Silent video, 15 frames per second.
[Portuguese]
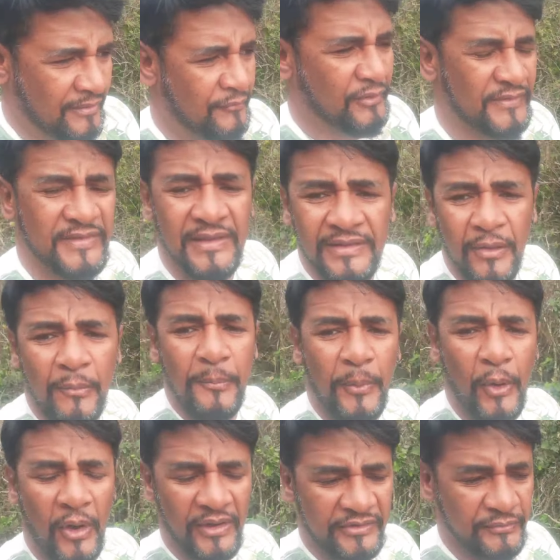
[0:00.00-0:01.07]
você não
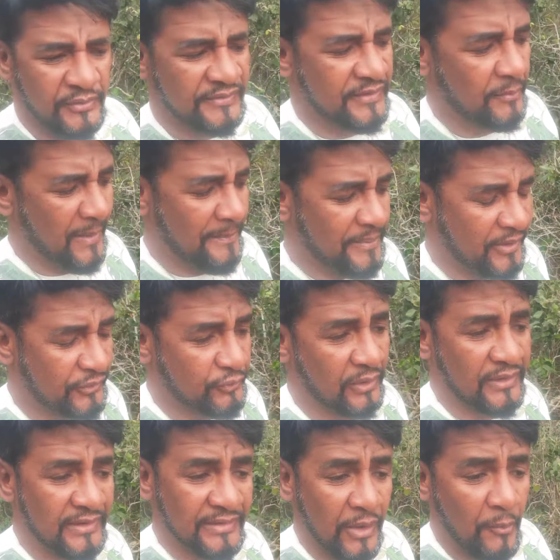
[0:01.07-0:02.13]
pode, você é uma
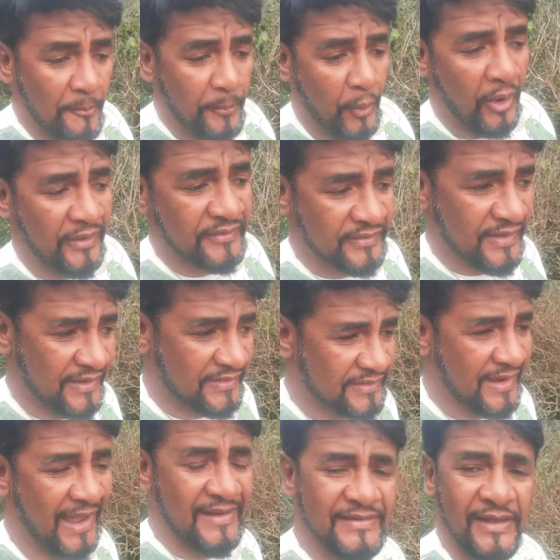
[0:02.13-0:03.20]
pessoa que não pode
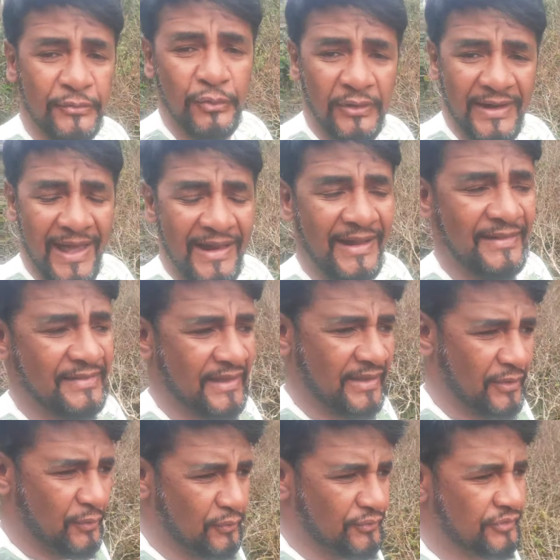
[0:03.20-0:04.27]
deixar de adorar a
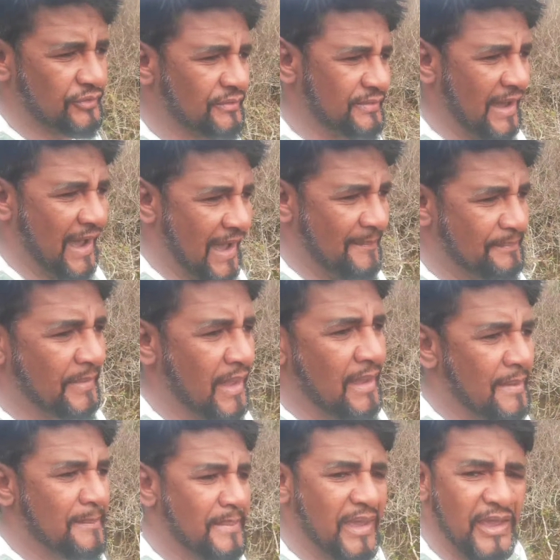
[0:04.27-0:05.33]
Deus, tá?
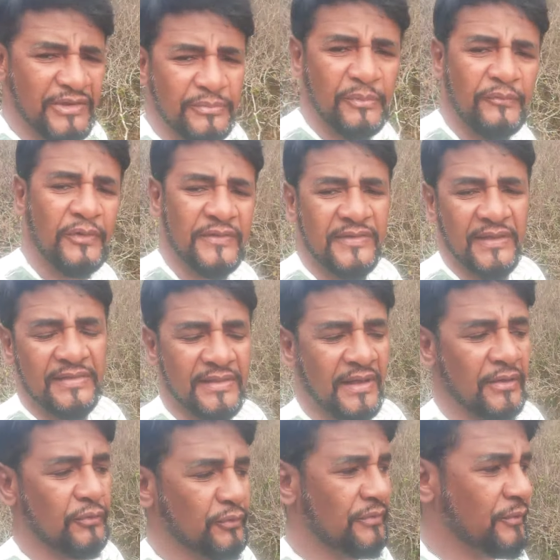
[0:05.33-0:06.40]
Mesmo você
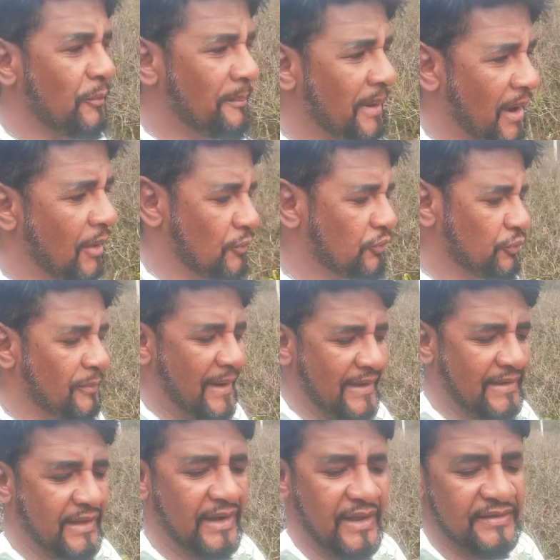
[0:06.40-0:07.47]
estando no banco de uma
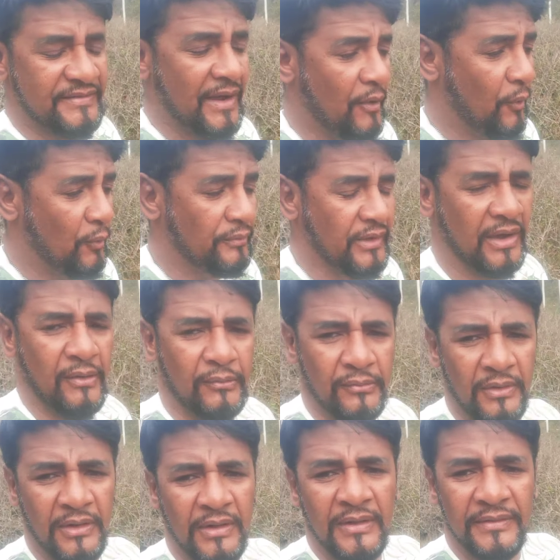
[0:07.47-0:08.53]
igreja ou não.
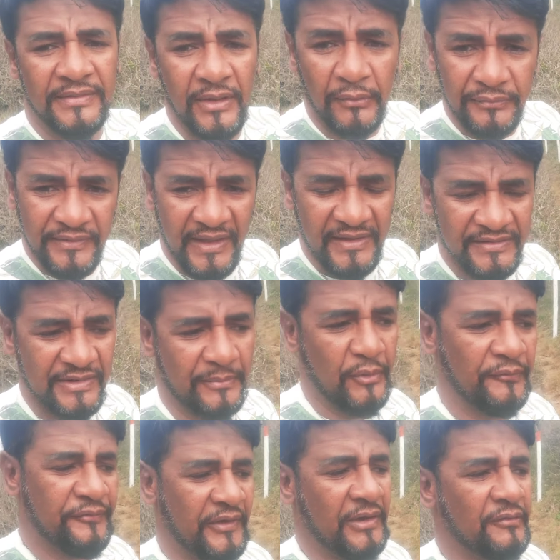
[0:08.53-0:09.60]
Não deixa,
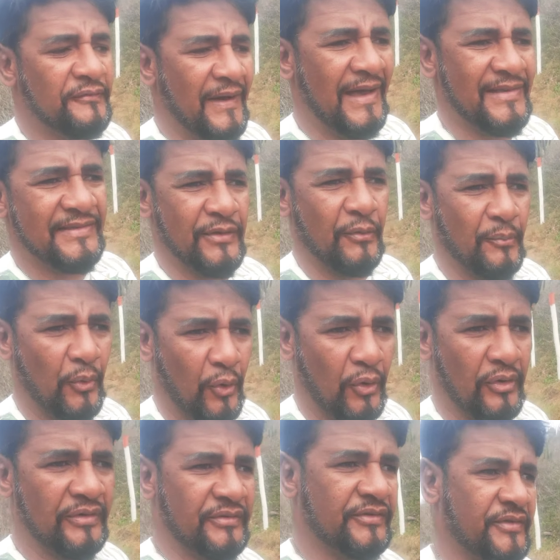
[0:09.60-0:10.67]
meu filho, vá a seu
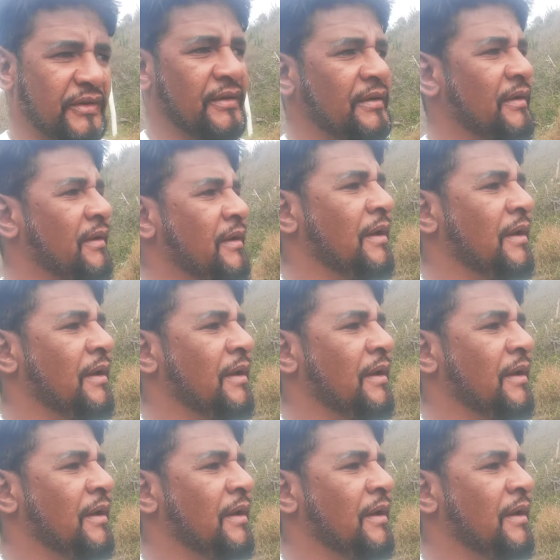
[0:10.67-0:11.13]
monte,